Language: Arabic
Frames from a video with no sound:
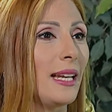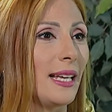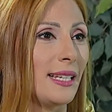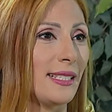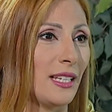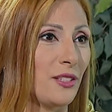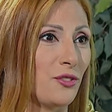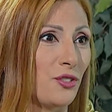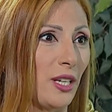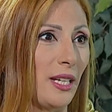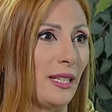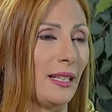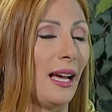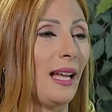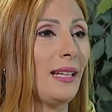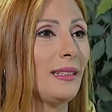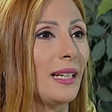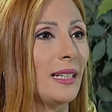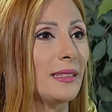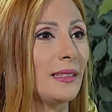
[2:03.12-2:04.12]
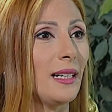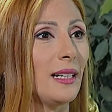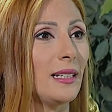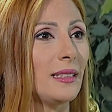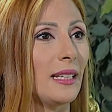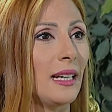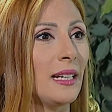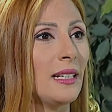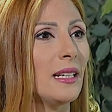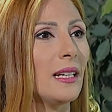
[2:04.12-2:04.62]
ليست جيدة هل
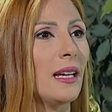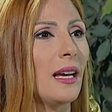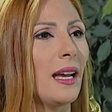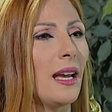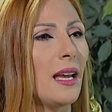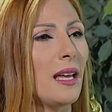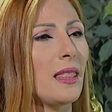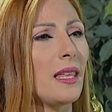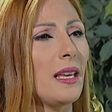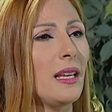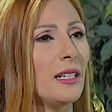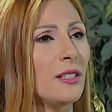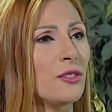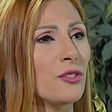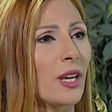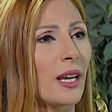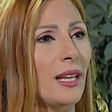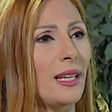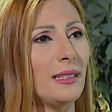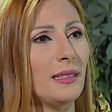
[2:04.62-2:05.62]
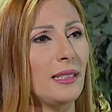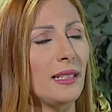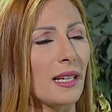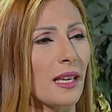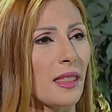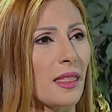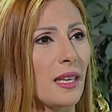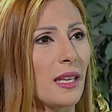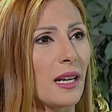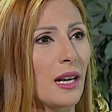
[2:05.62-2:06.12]
تعتقد أن هذه الانشغالات
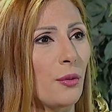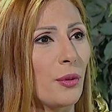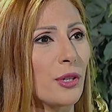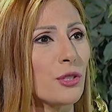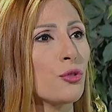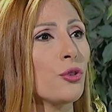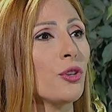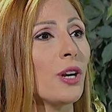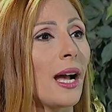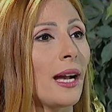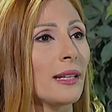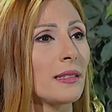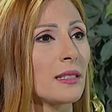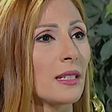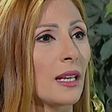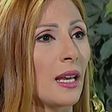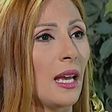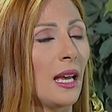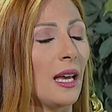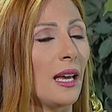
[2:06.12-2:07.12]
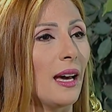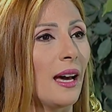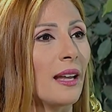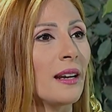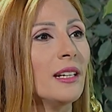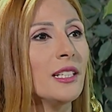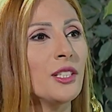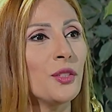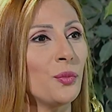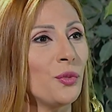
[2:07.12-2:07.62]
الكثيرة وسرعة
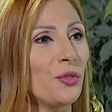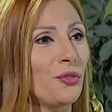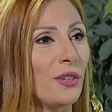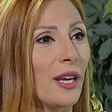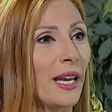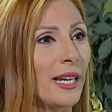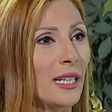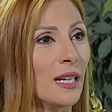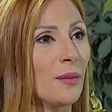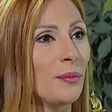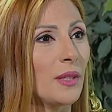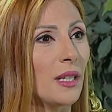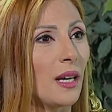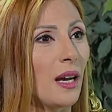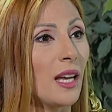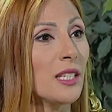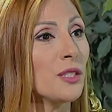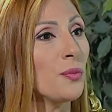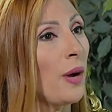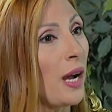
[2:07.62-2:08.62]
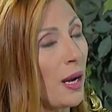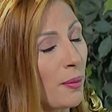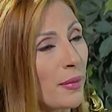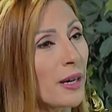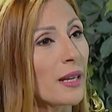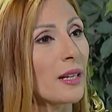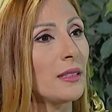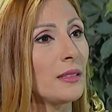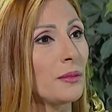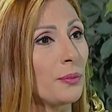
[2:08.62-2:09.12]
الرتم في أيامنا أصبح
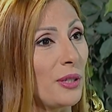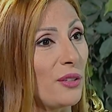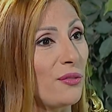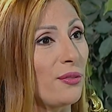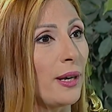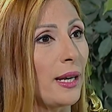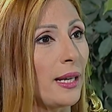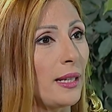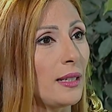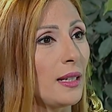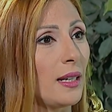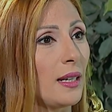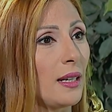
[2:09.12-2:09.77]
مرض بالفعل؟